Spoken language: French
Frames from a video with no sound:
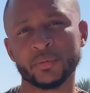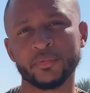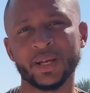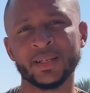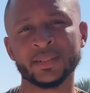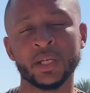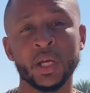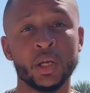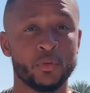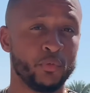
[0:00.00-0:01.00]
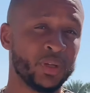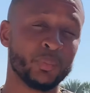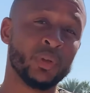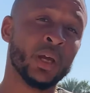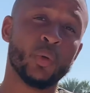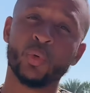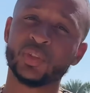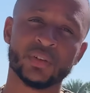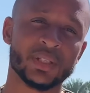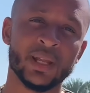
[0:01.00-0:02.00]
de phrases, vocabulaire au
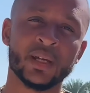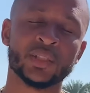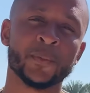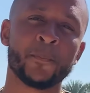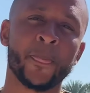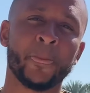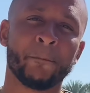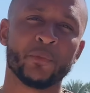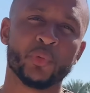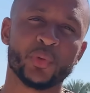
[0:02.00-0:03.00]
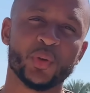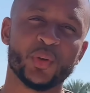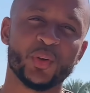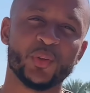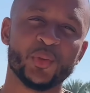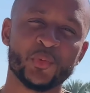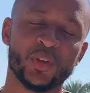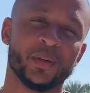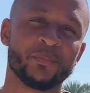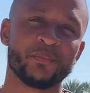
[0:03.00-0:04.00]
sens large. Donc, euh, donc voilà.
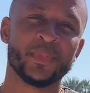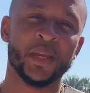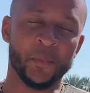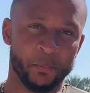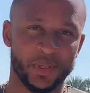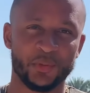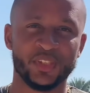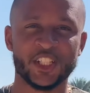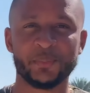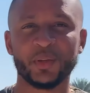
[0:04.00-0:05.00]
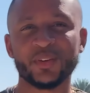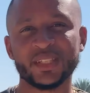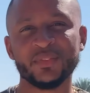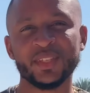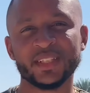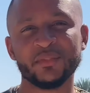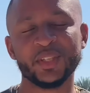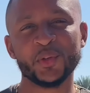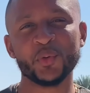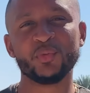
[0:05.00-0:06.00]
mais bah, écoutez, j'espère que cette
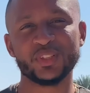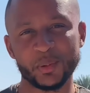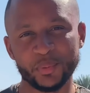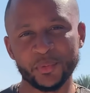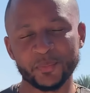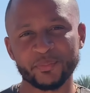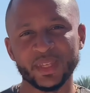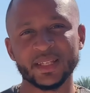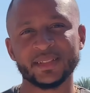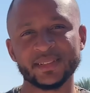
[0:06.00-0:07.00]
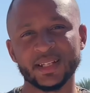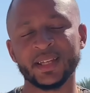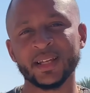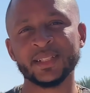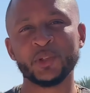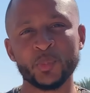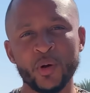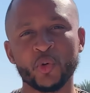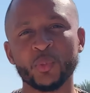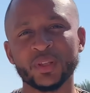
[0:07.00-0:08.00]
vidéo vous a plu. Si c'est le cas, dites-le moi en
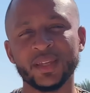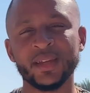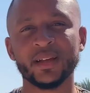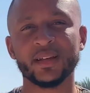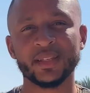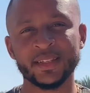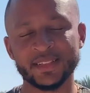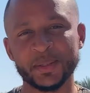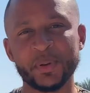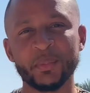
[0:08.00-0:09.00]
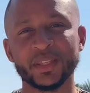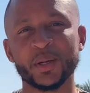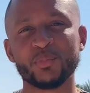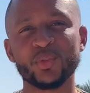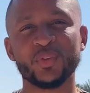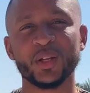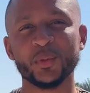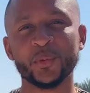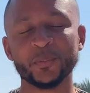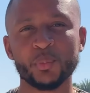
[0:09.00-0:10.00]
commentaire. N'hésitez pas à mettre un pouce vers le
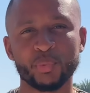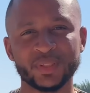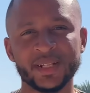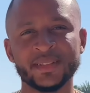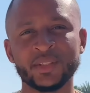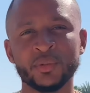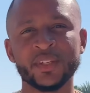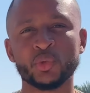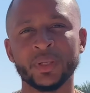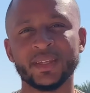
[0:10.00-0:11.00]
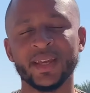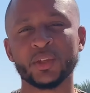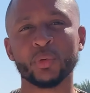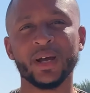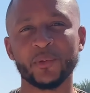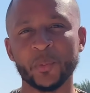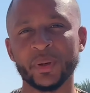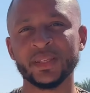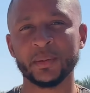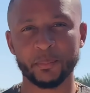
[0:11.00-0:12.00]
haut. Pour celles et ceux qui souhaitent être
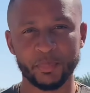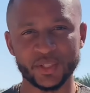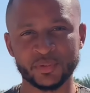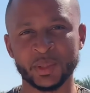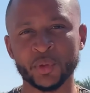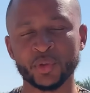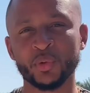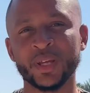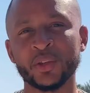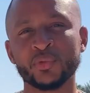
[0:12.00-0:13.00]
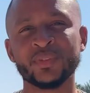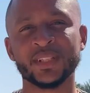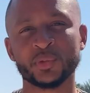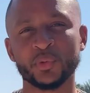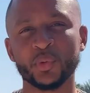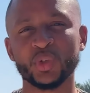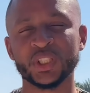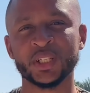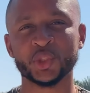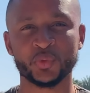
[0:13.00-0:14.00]
accompagnés personnellement dans le cadre d'une session de
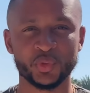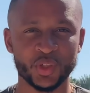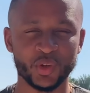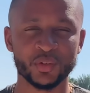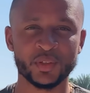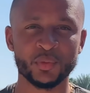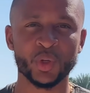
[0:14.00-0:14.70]
coaching, je vous donne rendez-vous